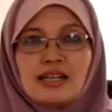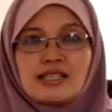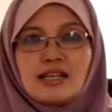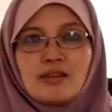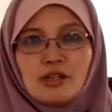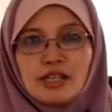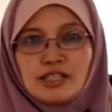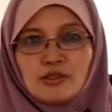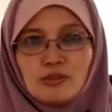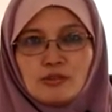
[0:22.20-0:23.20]

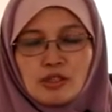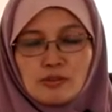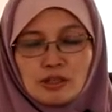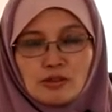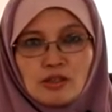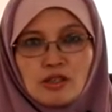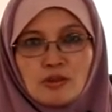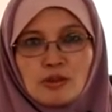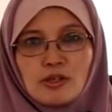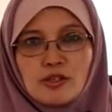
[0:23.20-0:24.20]
Assalamualaikum
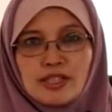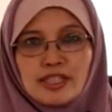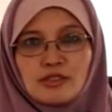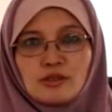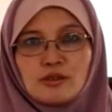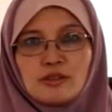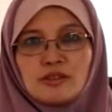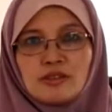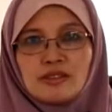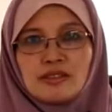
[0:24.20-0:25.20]
warahmatullahi wabarakatuh.
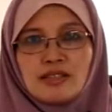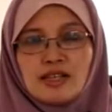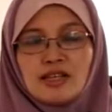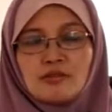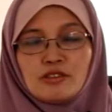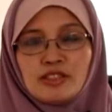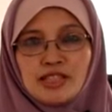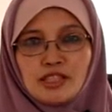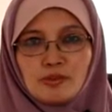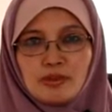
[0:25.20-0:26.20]

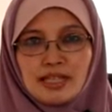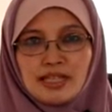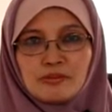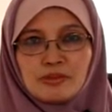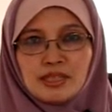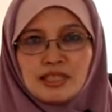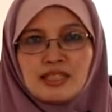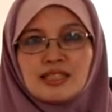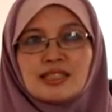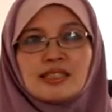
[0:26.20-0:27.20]

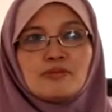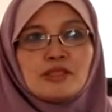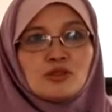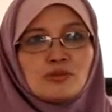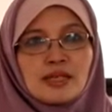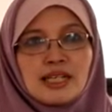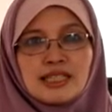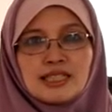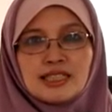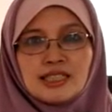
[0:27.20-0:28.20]
Alhamdulillahirobbilalamin. Kita berjumpa
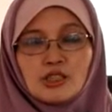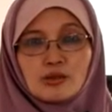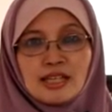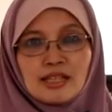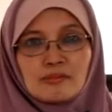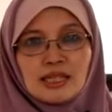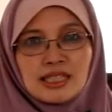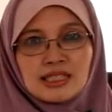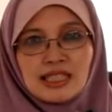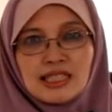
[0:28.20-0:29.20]
lagi di curhat
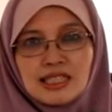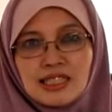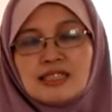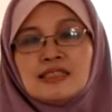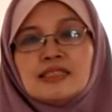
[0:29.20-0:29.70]
bareng teh ini.